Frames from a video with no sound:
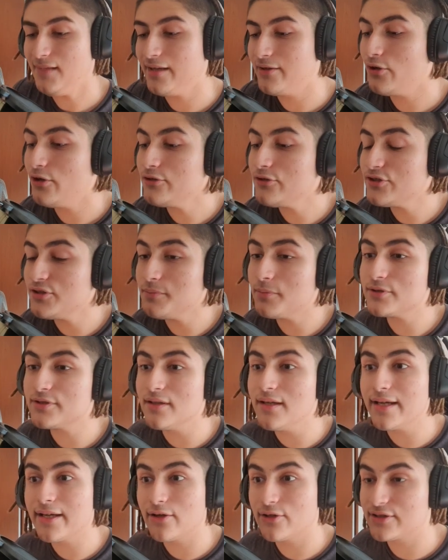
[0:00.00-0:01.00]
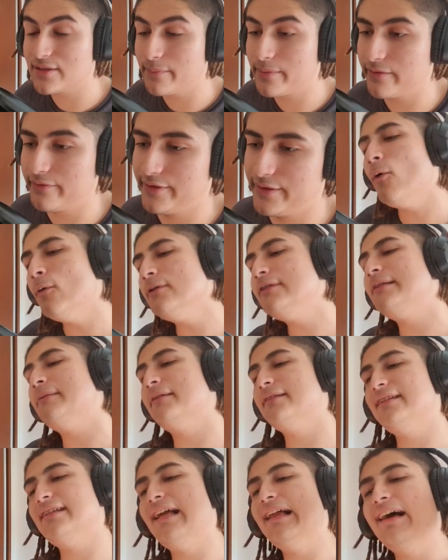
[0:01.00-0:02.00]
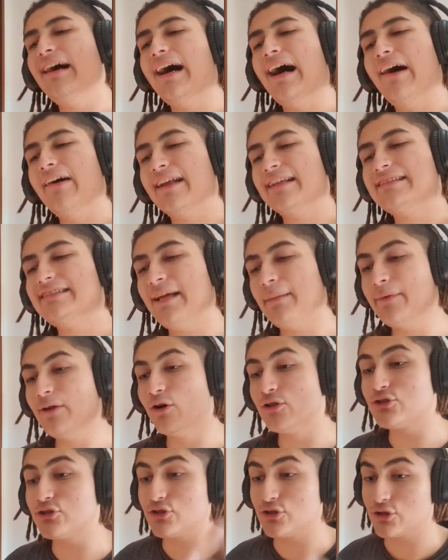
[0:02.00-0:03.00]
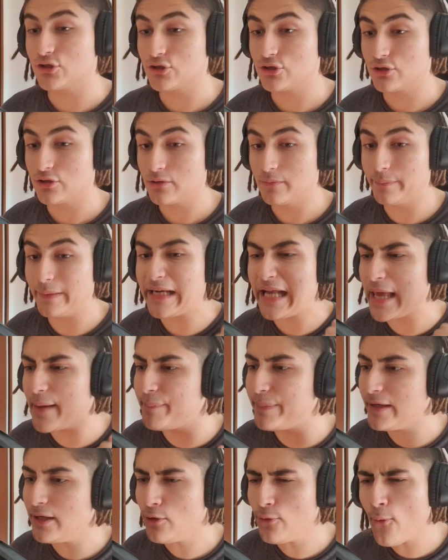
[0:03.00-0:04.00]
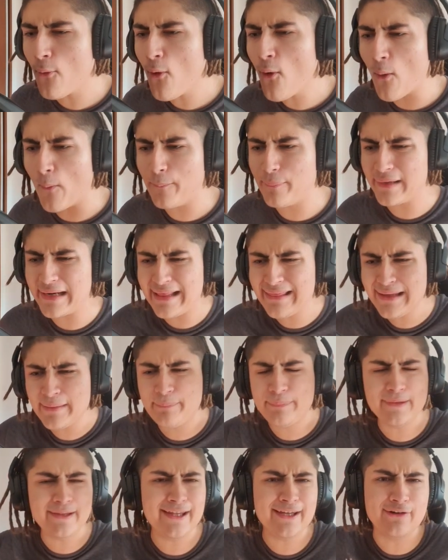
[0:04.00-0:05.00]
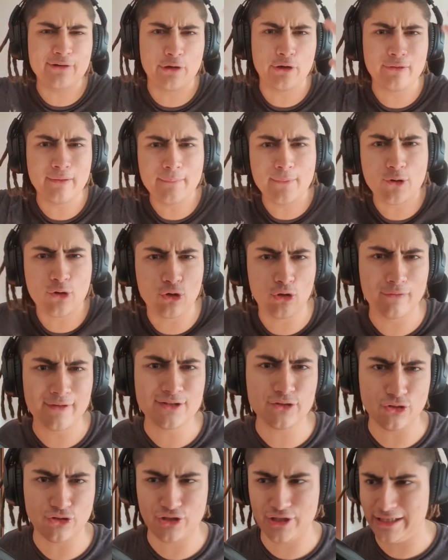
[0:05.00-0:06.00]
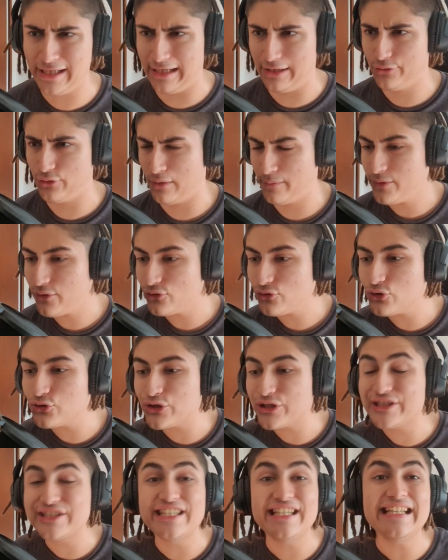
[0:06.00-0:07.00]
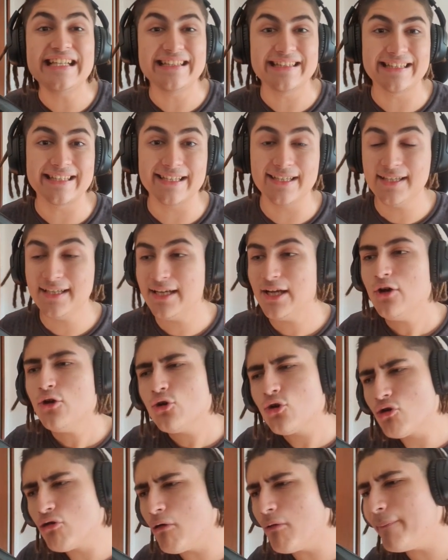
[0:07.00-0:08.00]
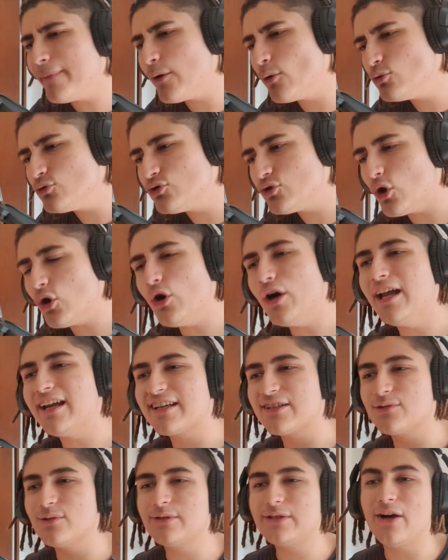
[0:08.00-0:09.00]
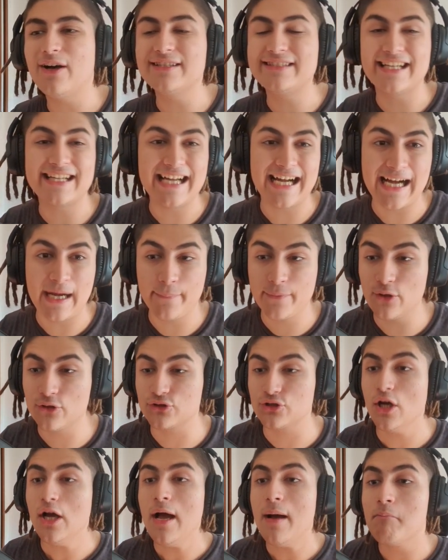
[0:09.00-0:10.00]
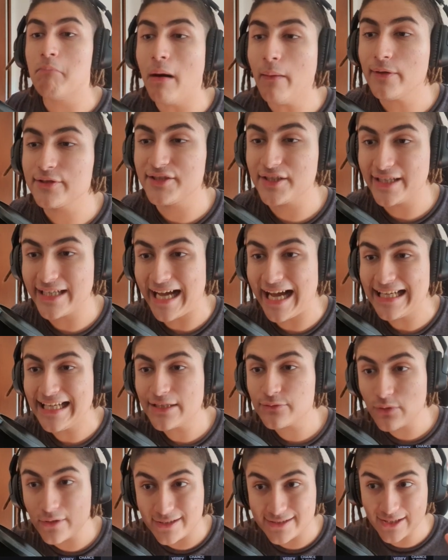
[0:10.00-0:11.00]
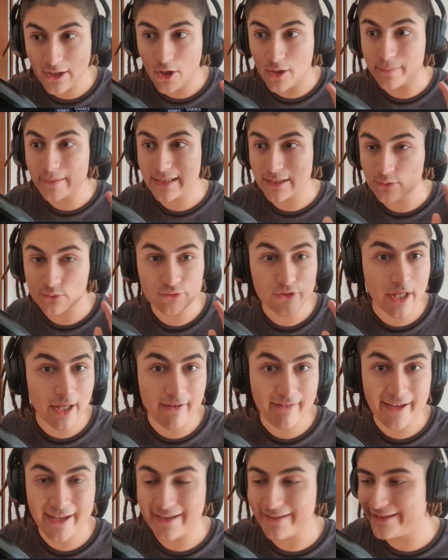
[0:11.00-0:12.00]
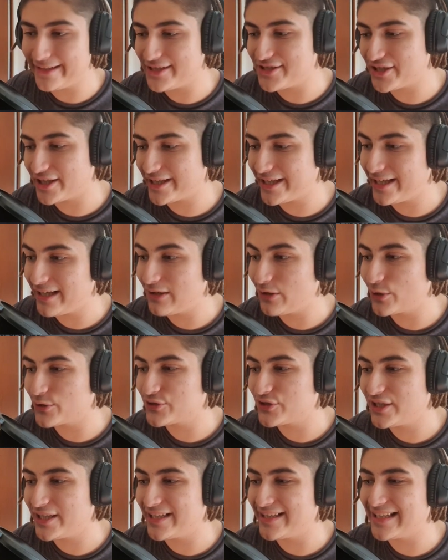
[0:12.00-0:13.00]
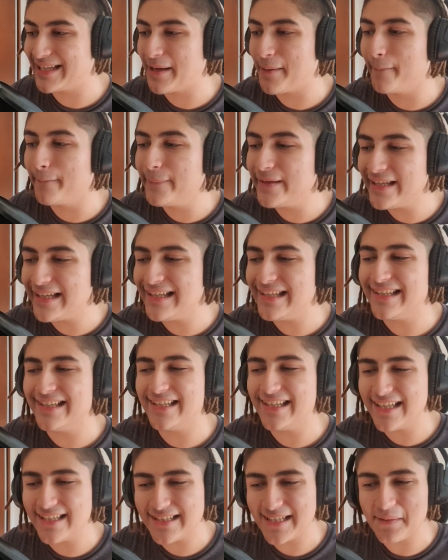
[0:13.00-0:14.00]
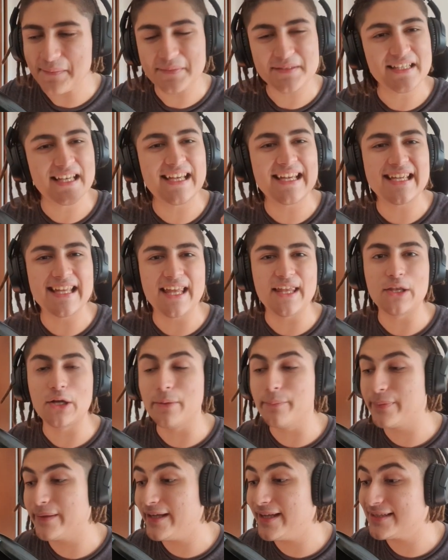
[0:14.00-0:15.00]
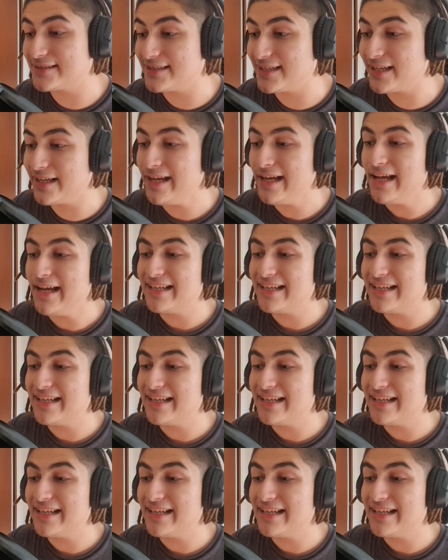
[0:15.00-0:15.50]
No, esto es imposible que no sea profe. Última tirada, ahora sí amigos. Para despedirnos. No, para despedirlo no vamos con los brazos en alto, amigo. Esto es excelente. Cómo me gustó el resultado de esta caja, amigos. Vamos a ir al actualizador para que ustedes vean y chequen lo siguiente. 1000 ítems en K-Drop. Es decir,